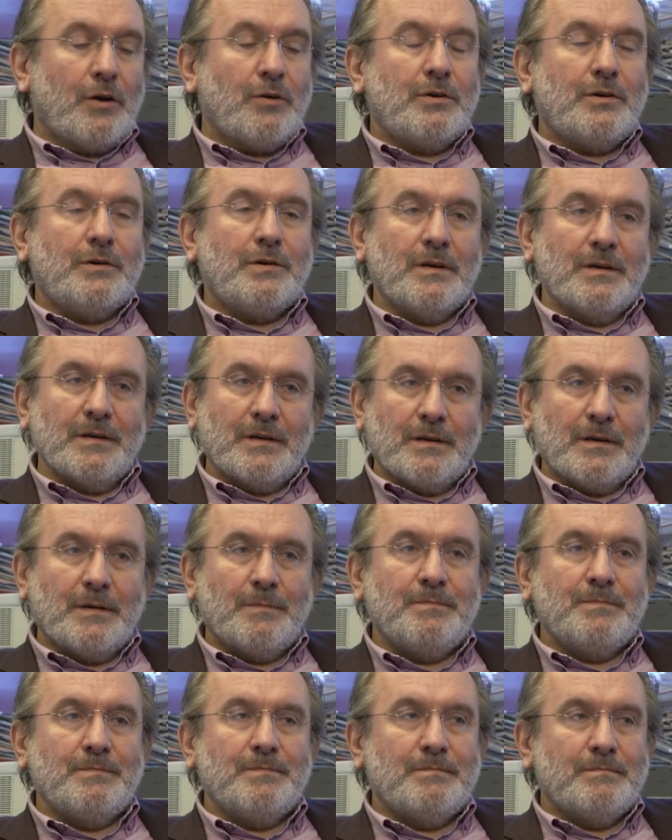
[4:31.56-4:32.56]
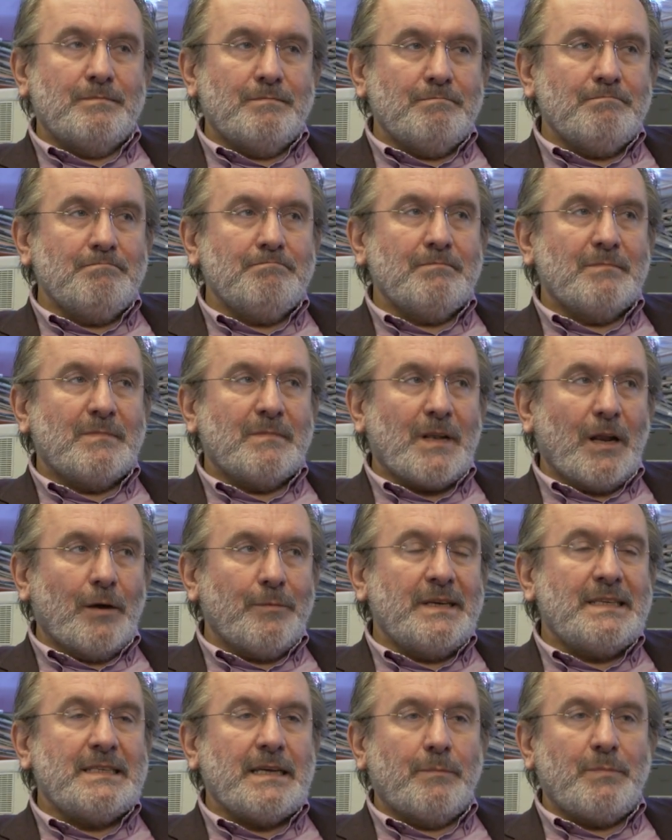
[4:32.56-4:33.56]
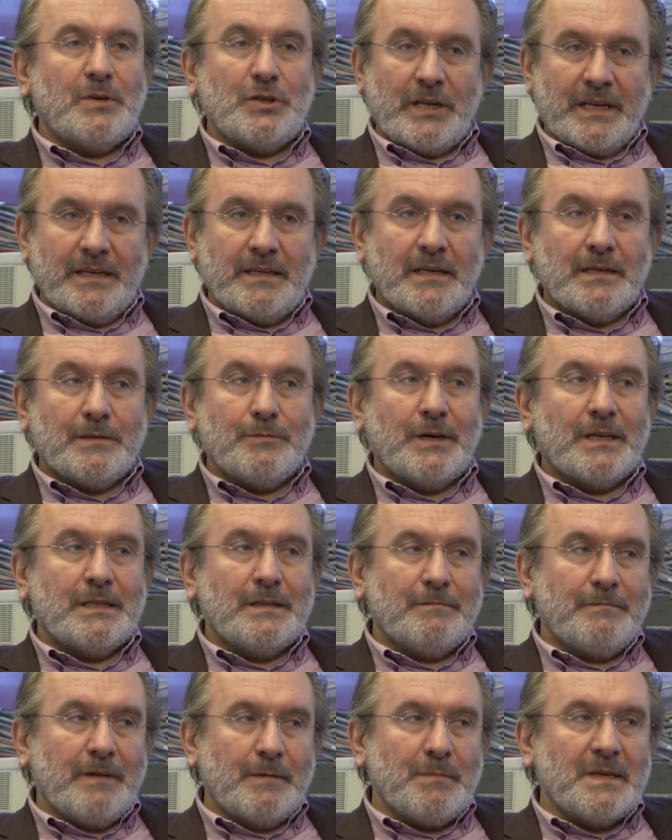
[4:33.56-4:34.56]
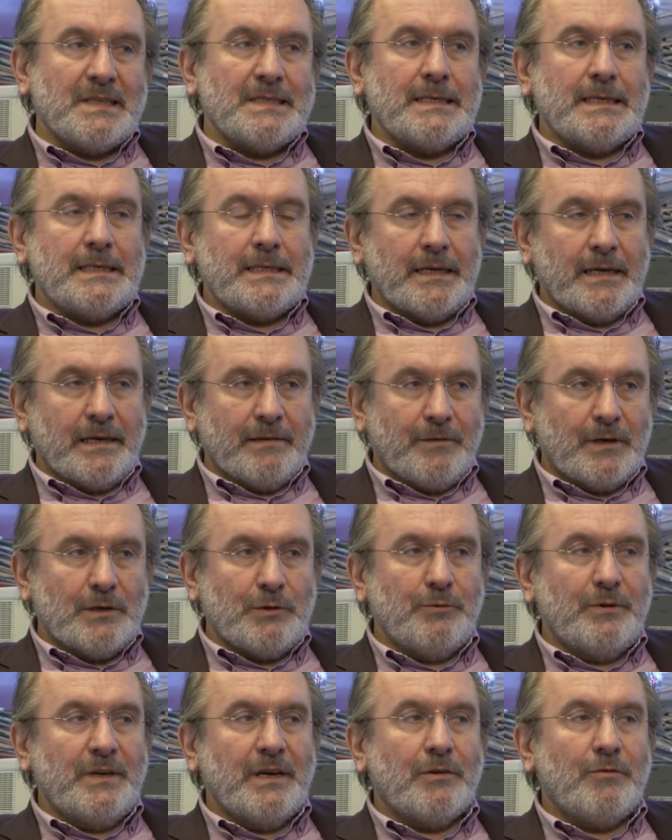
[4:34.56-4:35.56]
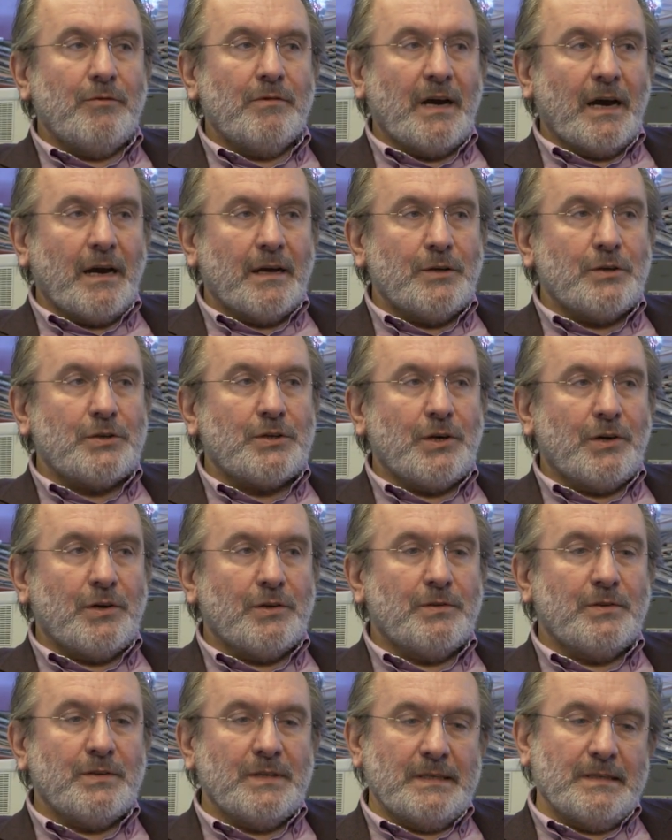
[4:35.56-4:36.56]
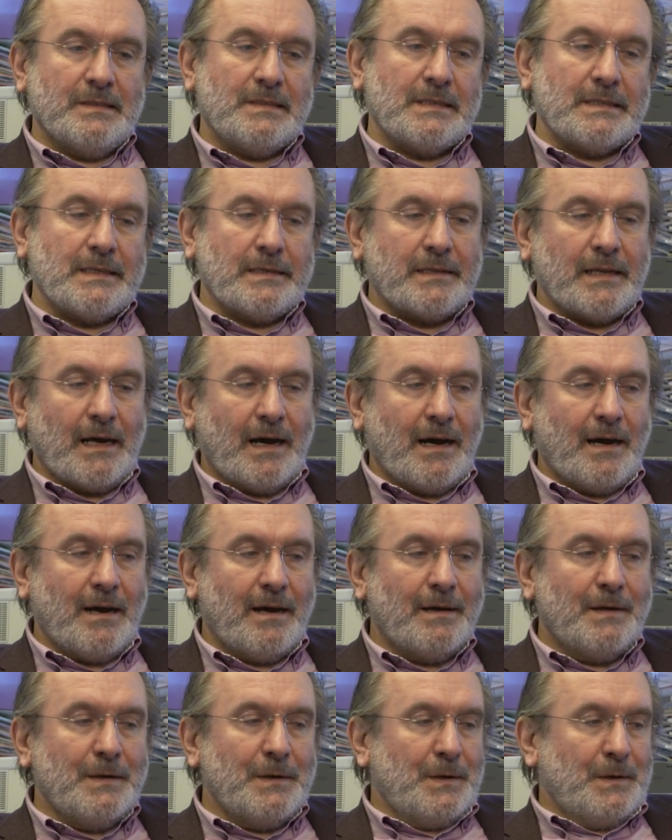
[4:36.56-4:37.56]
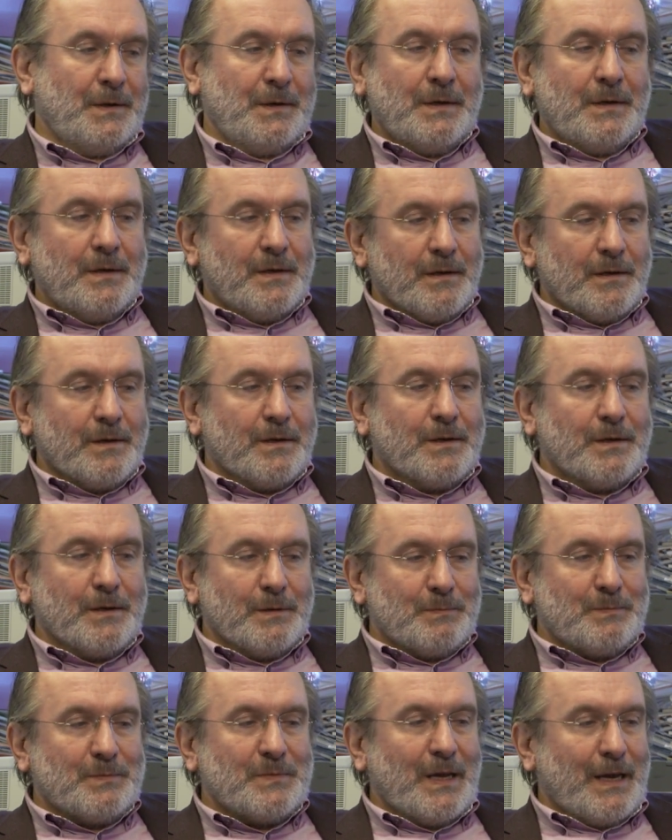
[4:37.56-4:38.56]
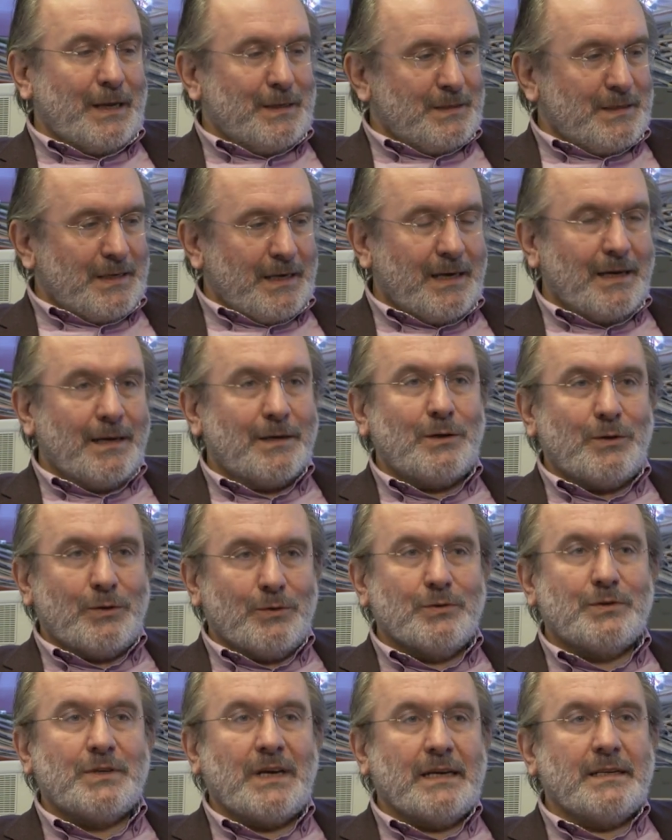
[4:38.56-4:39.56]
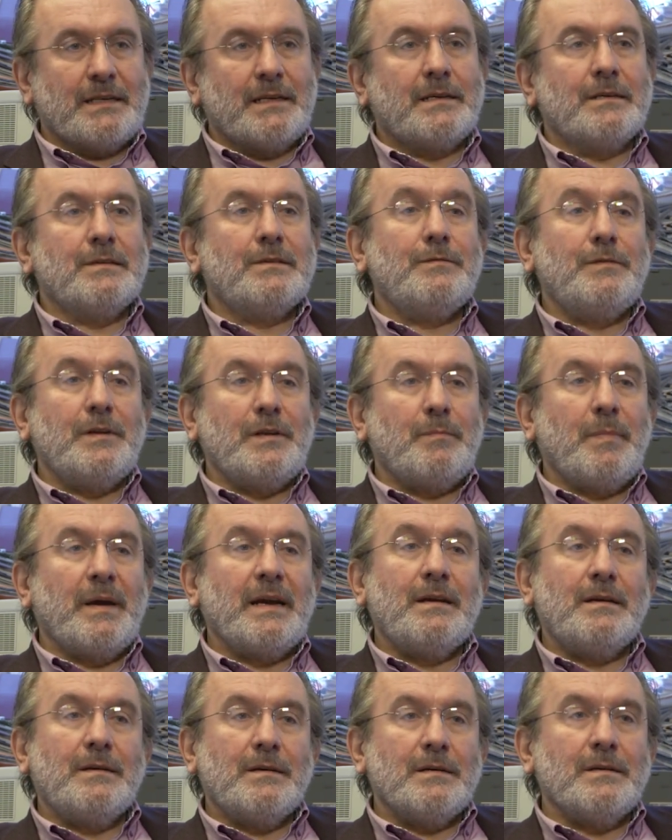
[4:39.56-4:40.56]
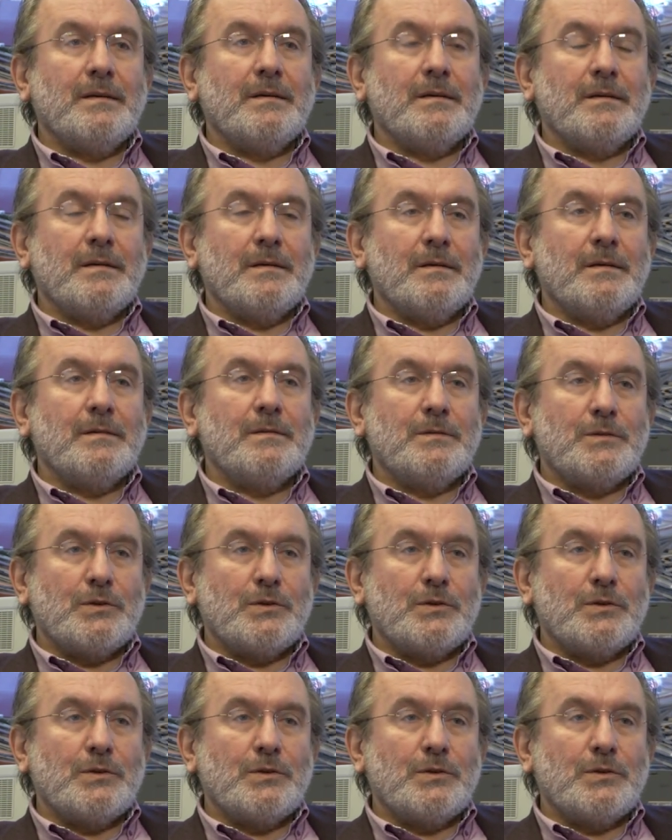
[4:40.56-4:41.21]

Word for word: auch, ähm, glaube ich, sehr bestätigt worden. Wenn man sich die Evaluierung anschaut, ist da ähm, ein sehr großartiges Feedback äh,